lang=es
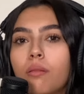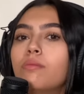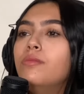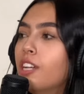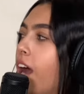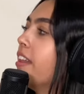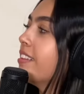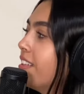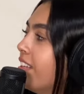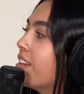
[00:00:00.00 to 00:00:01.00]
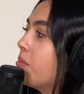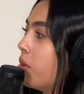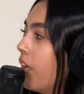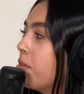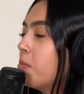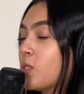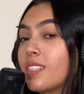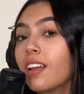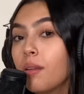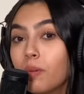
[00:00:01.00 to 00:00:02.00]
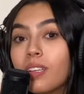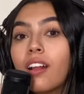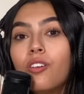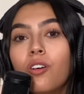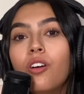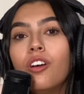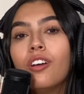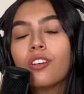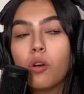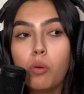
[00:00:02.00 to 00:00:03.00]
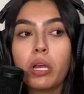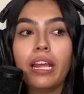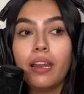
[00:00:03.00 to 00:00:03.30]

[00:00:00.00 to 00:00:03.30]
ya entendí como, ah, pucha, si le pasa algo como que le